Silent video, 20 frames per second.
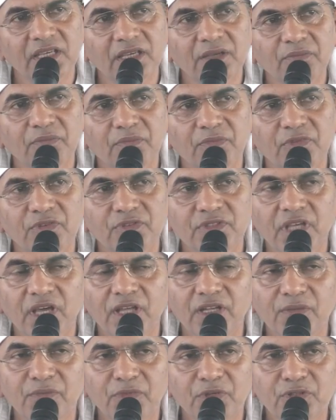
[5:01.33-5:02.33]
हैं
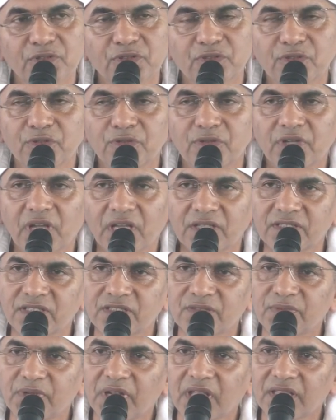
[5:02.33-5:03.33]
विचार ही मनुष्य को
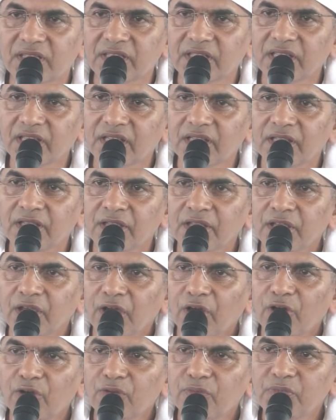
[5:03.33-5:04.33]
राक्षस बनाते हैं
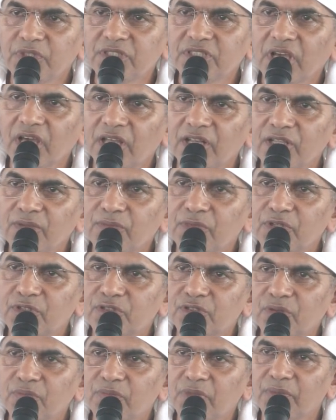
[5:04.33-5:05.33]
और विचार ही मनुष्य
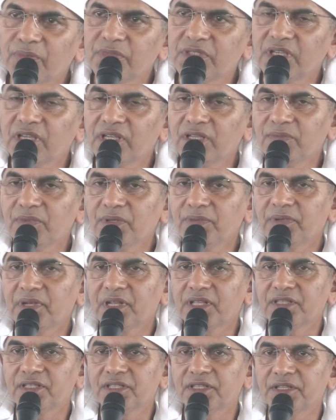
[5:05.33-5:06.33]
को ब्रह्मज्ञानी भी
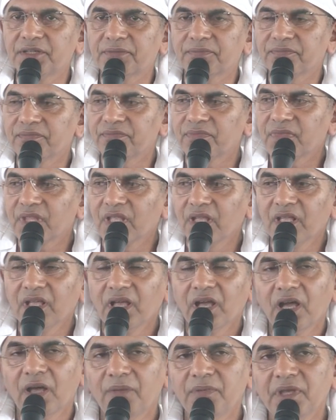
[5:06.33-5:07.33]
बनाते हैं
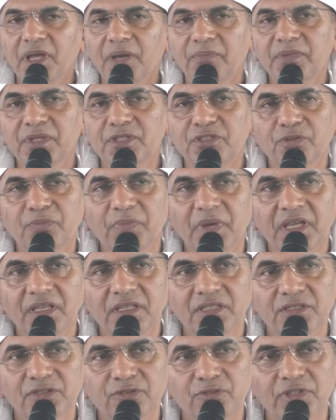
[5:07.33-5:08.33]
अभी आपने
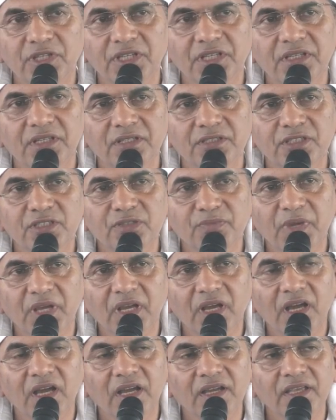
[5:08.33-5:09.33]
चौपाई सुनी जिसमें
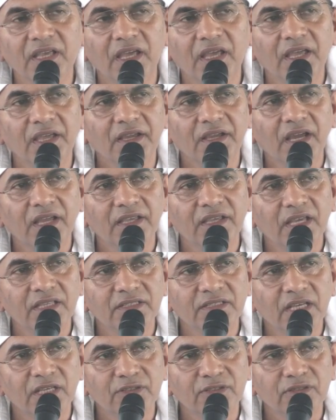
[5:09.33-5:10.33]
कहा गया है कहा
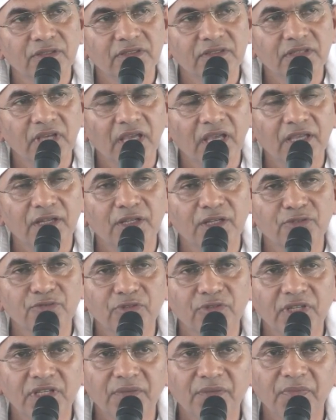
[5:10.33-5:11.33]
जा, जाहे
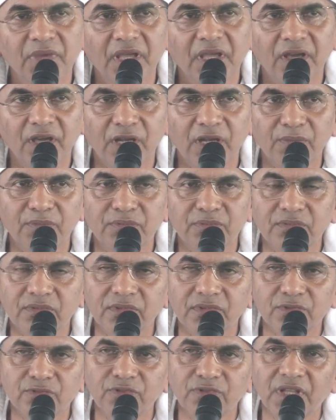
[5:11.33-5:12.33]
रसूले में हरफ
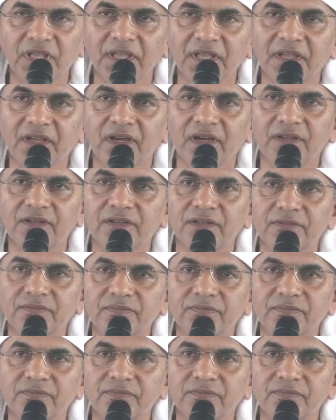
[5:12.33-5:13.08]
सुने काम